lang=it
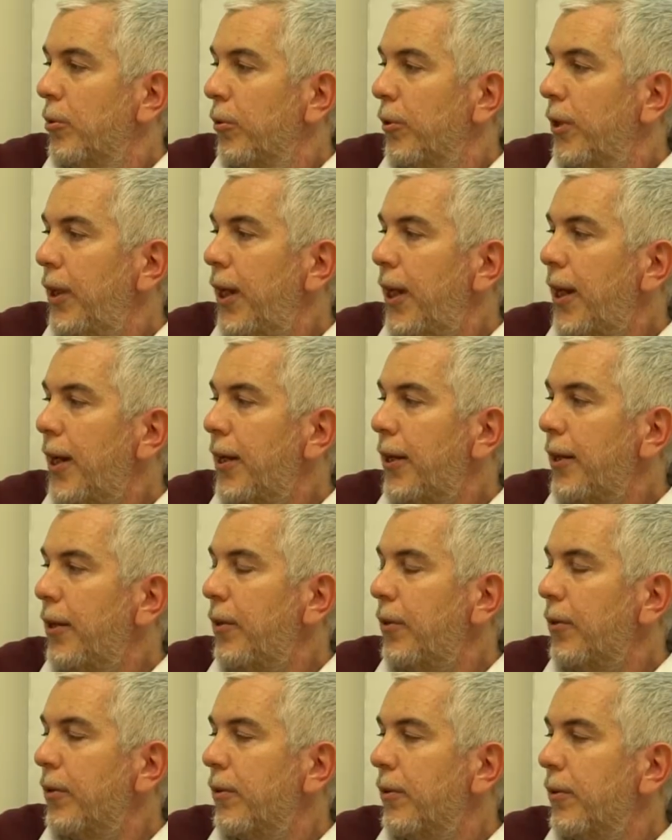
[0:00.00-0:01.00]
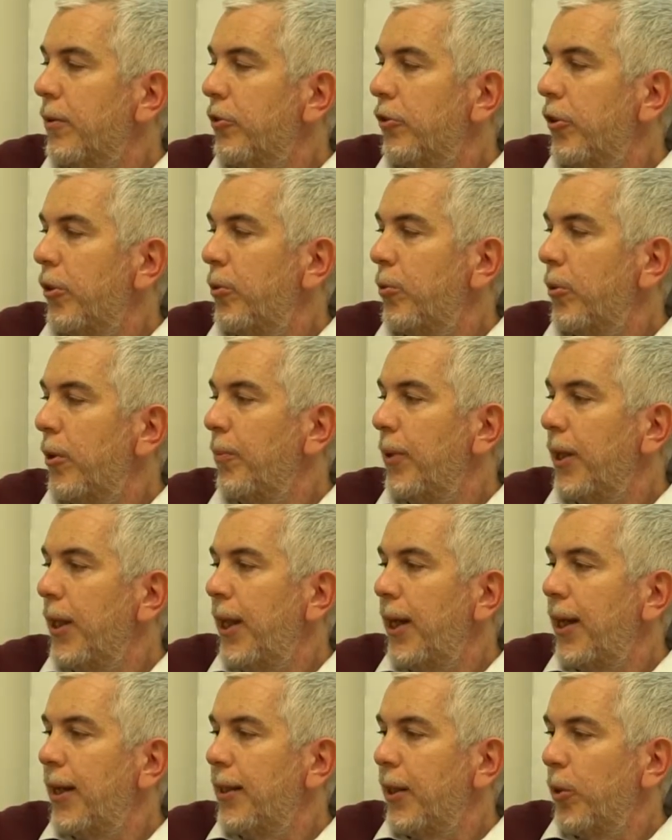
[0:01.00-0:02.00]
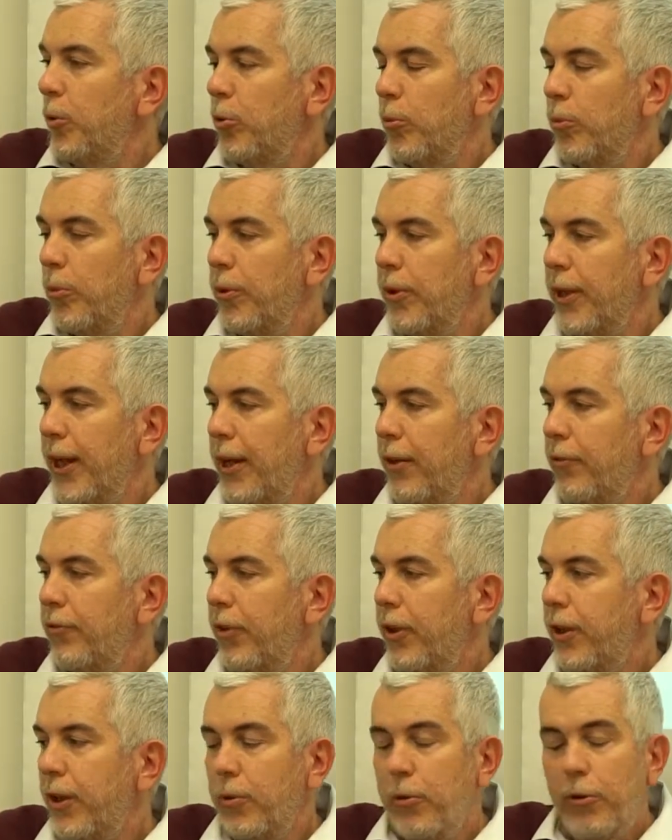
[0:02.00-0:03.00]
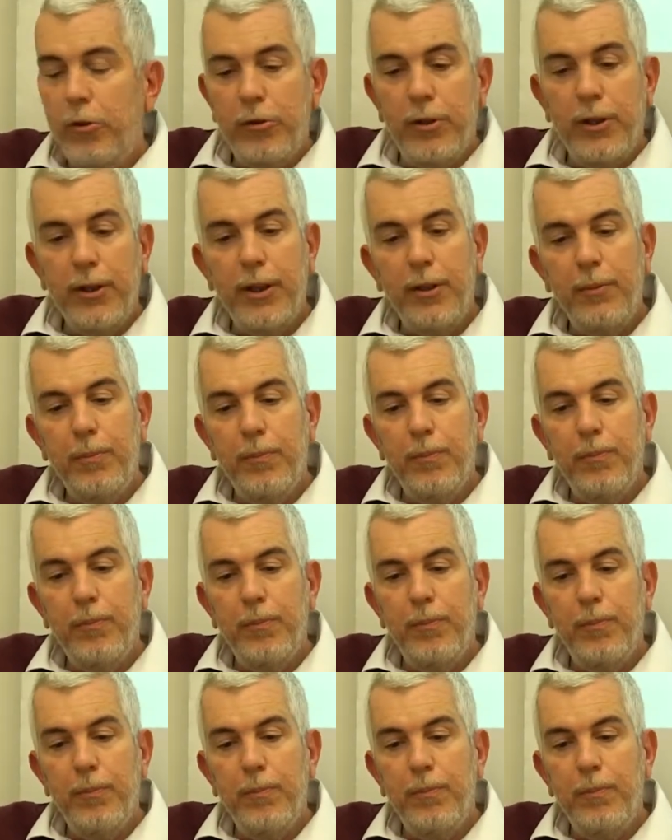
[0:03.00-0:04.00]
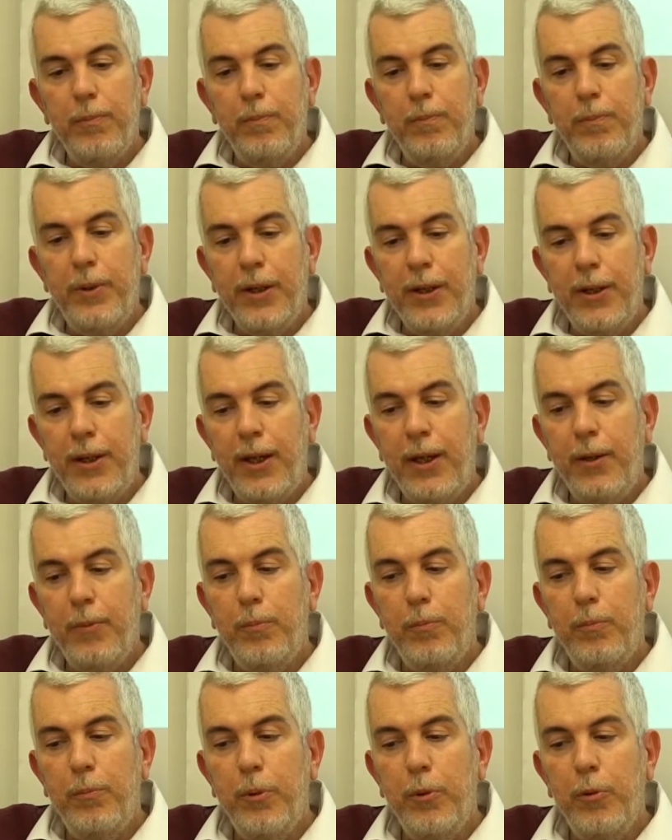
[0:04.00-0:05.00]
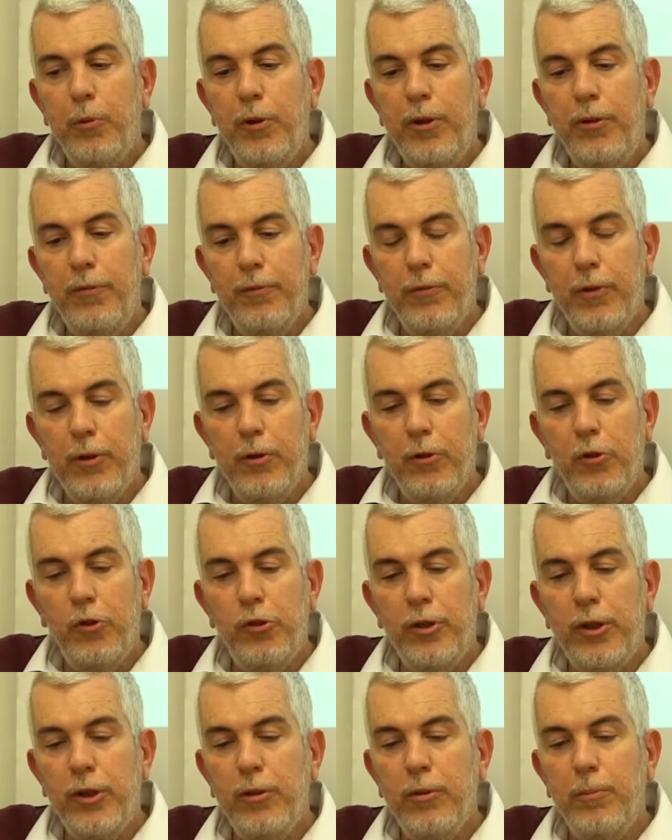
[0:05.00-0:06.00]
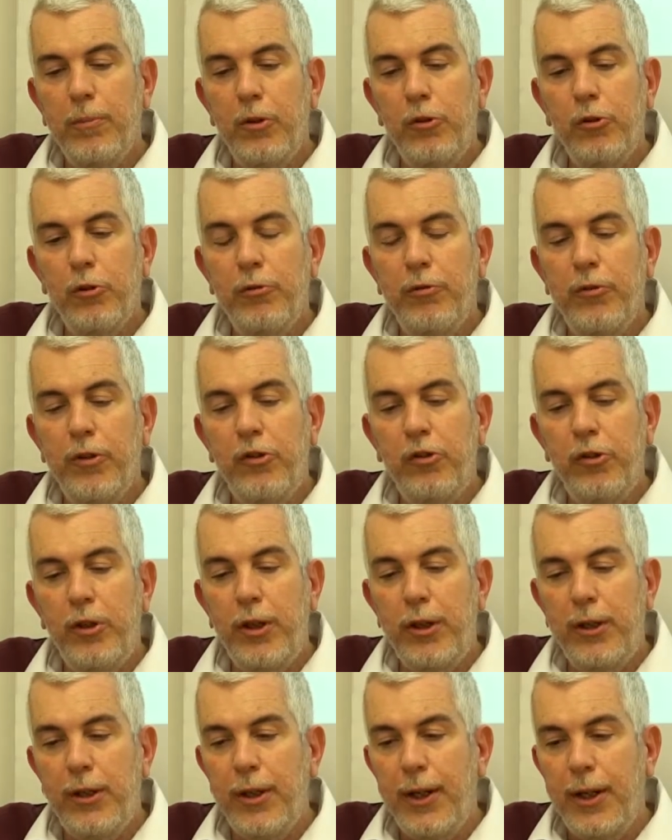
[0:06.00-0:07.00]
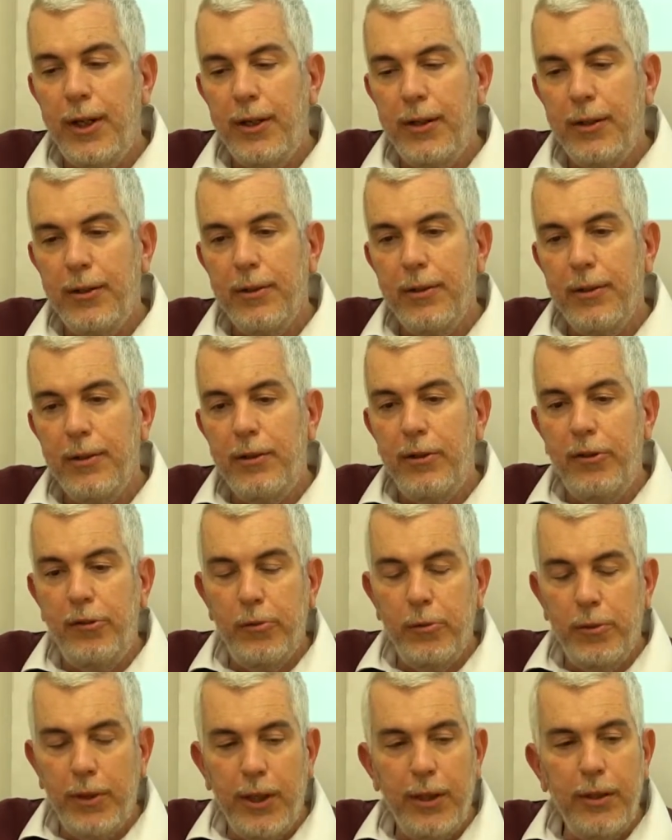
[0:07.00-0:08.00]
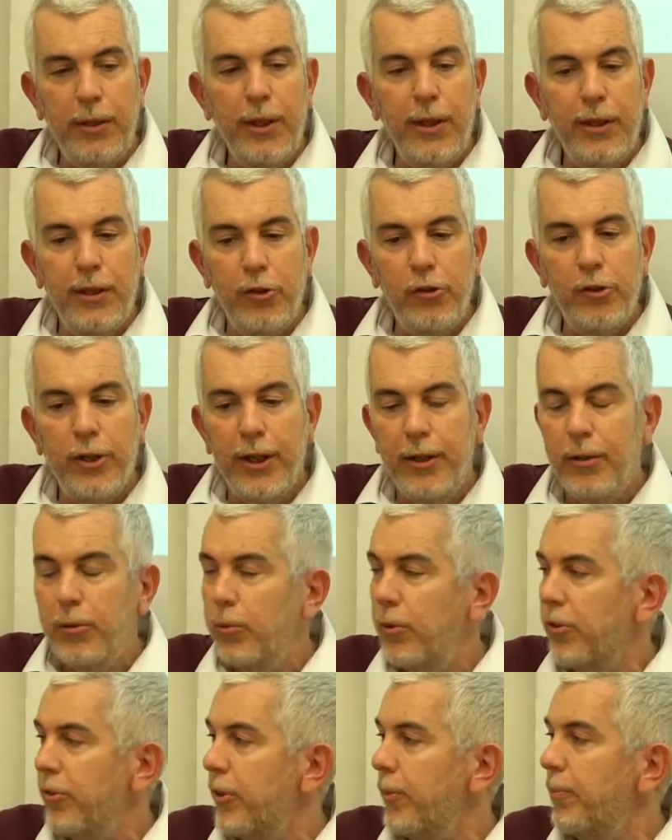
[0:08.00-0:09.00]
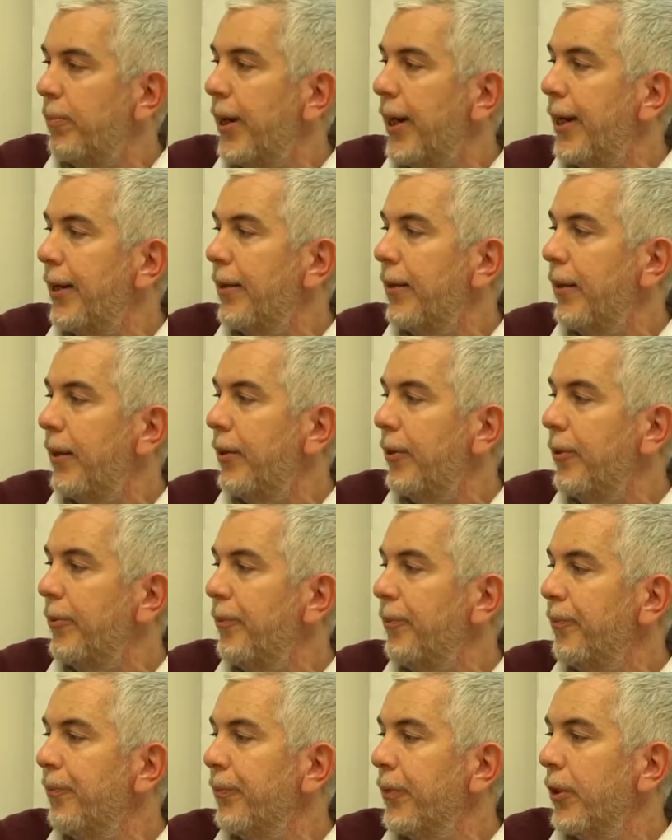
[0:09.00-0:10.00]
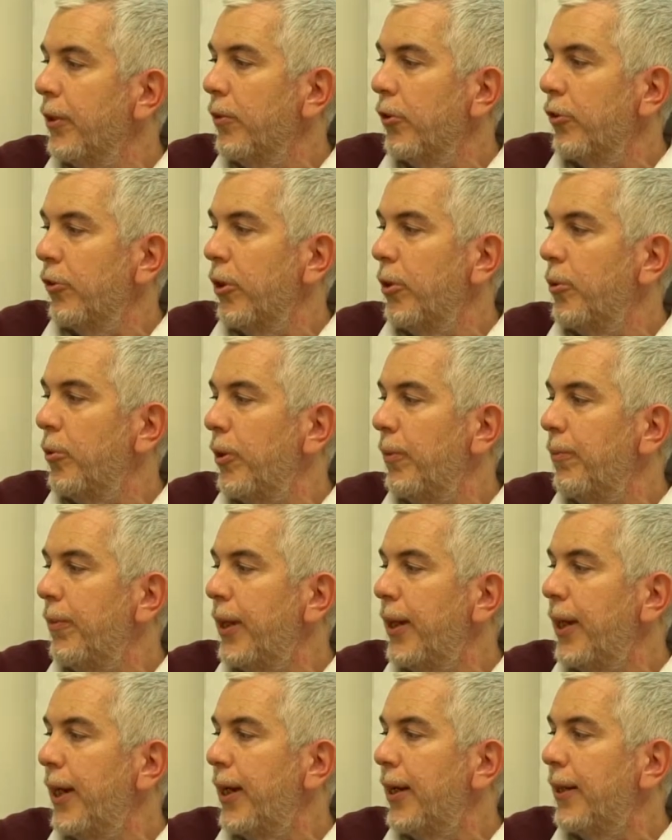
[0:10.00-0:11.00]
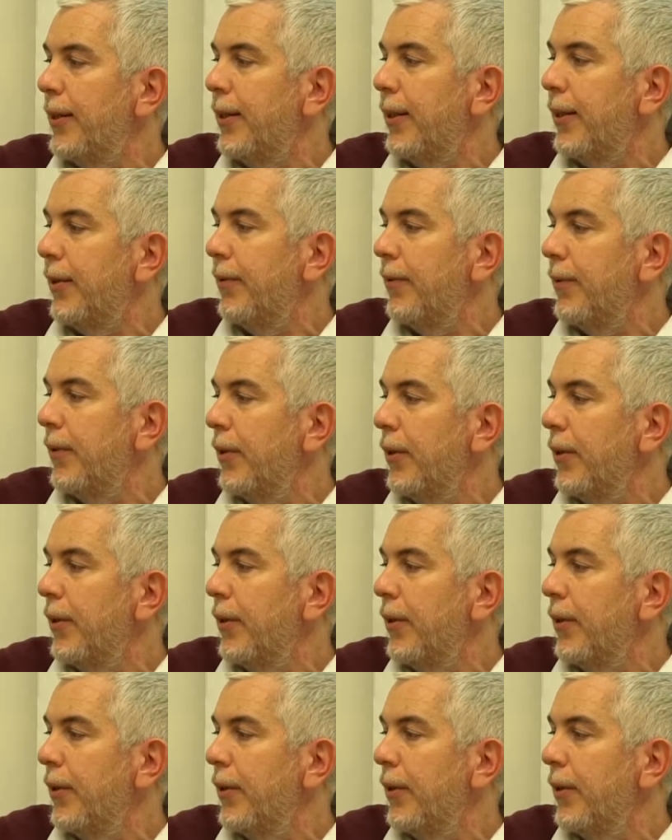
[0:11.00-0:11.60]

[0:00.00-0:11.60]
diario, scrittura immediata e autobiografica, questo anche perché può coinvolgere con maggior facilità gli studenti che leggeranno queste parti. No? La scrittura immediata,